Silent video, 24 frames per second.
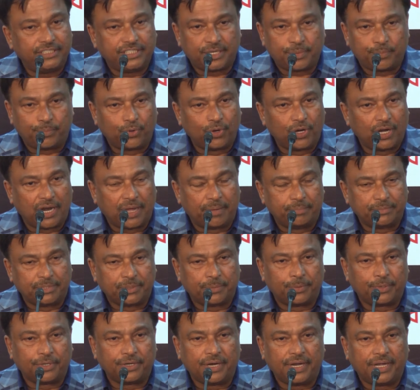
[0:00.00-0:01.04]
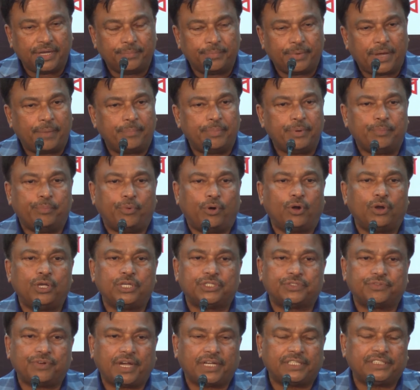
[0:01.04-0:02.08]
যেটা বললাম যেমন আপনি বড়
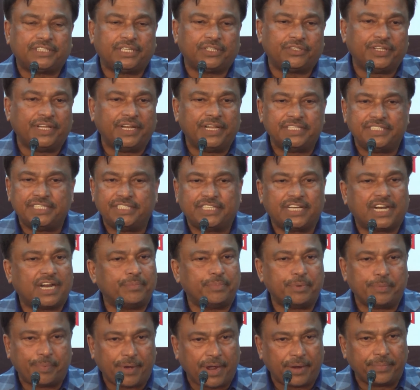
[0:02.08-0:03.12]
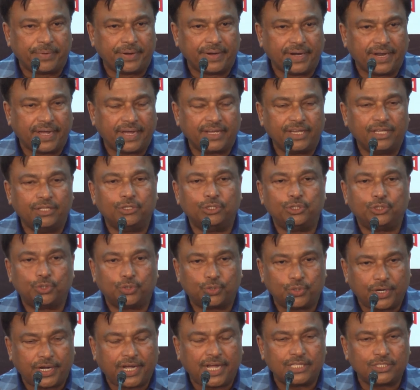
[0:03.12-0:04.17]
স্ট্রাকচার এনএসি ছাড়া আপনি পারবেন না কিন্তু
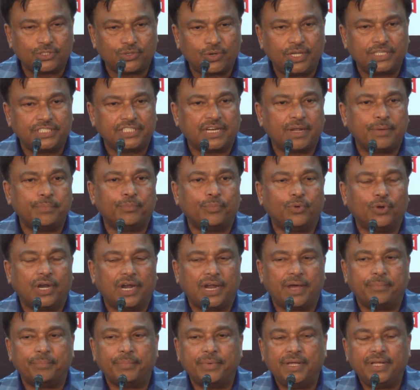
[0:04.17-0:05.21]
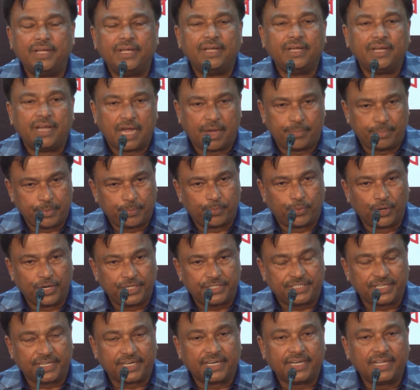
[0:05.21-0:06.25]
ছোট কাজগুলো যেটা আমি বললাম আপনি
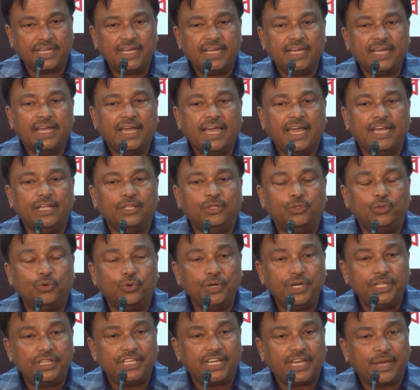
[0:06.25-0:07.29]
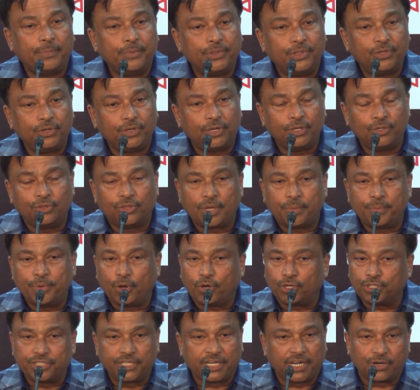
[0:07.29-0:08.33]
বলেছেন এই দুর্নীতিকে আমি কিন্তু আমি
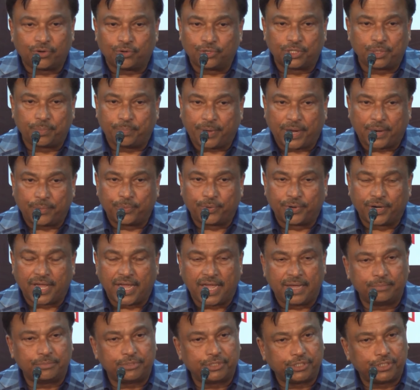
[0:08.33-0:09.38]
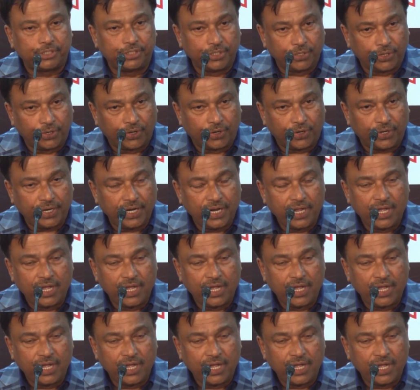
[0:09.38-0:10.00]
অস্বীকার করতে পারবো না আই এম শিওর